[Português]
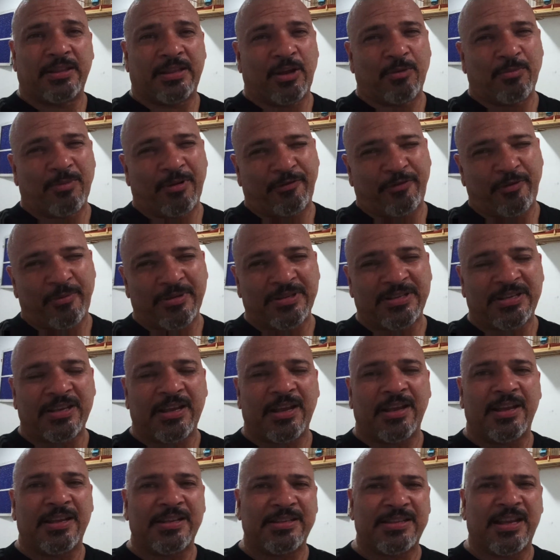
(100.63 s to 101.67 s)
Tem uma fêmea
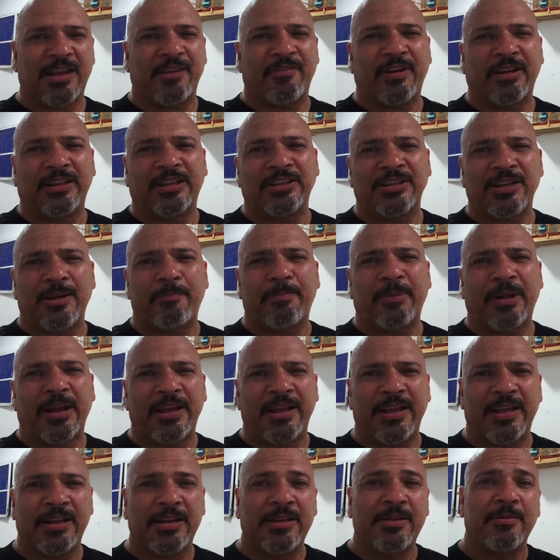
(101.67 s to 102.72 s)
reservada já para
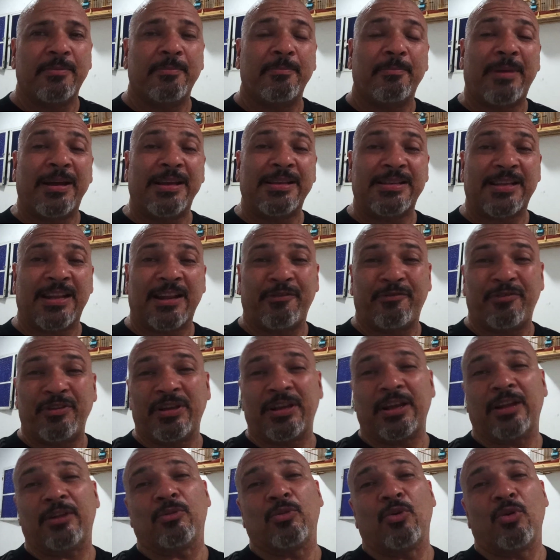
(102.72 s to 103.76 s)
ele, mas ela
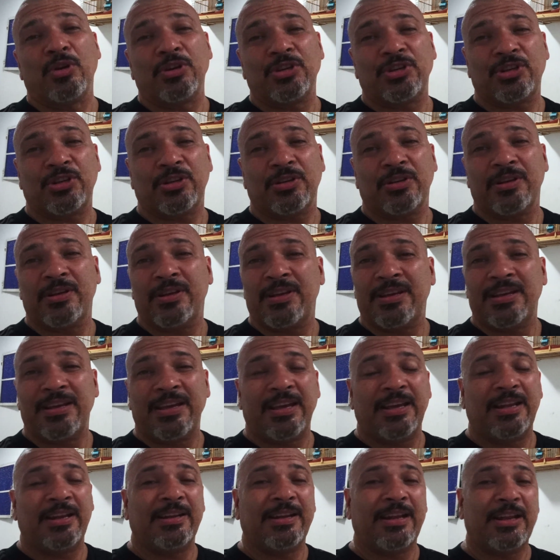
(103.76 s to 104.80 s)
fica longe,
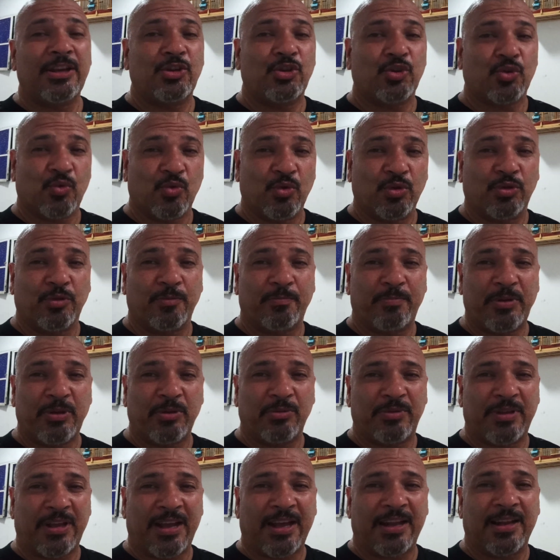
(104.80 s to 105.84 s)
ele nem escuta o
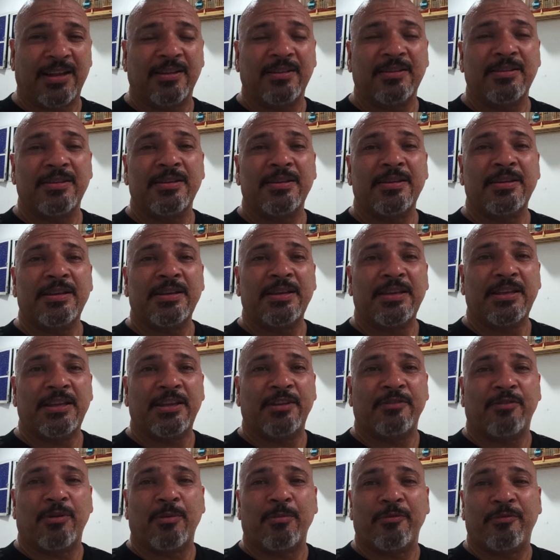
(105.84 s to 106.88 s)
pio dela.
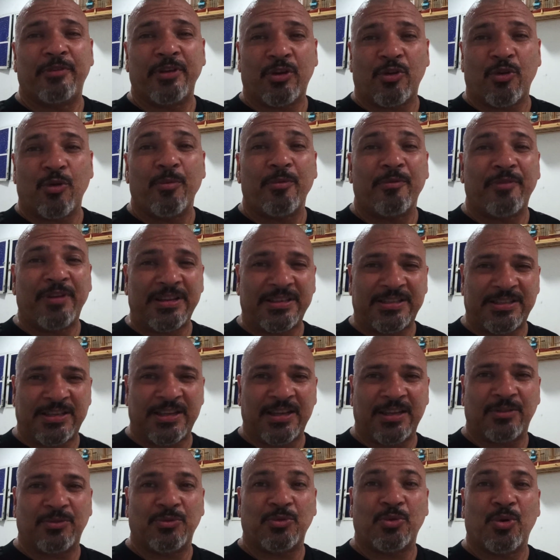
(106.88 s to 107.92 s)
E vamos ver como vai
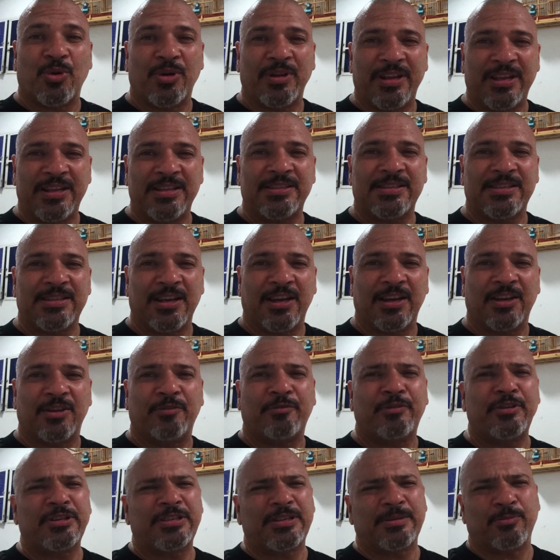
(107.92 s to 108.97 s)
ser torneio esse ano.
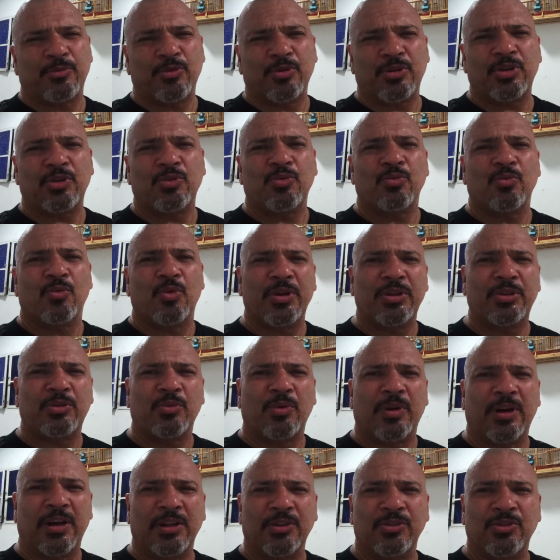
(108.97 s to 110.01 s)
Facebook com
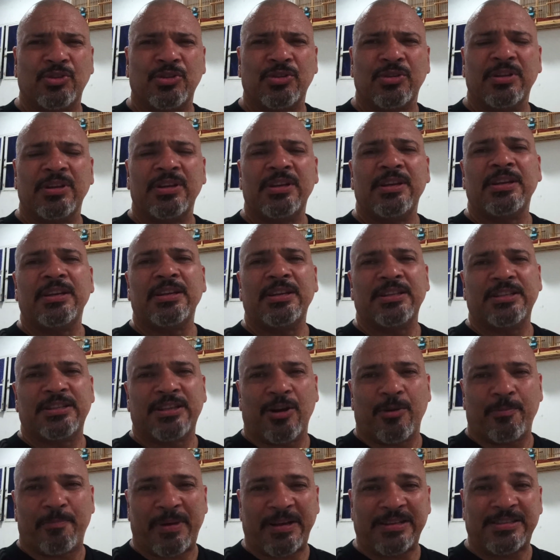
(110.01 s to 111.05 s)
8 anos,
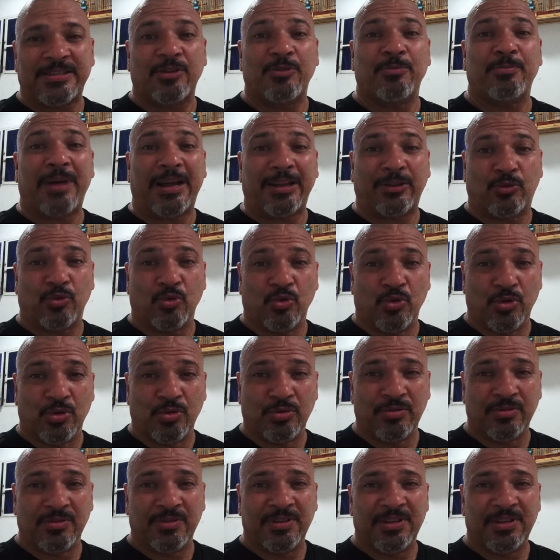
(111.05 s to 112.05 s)
já é um pássaro maduro.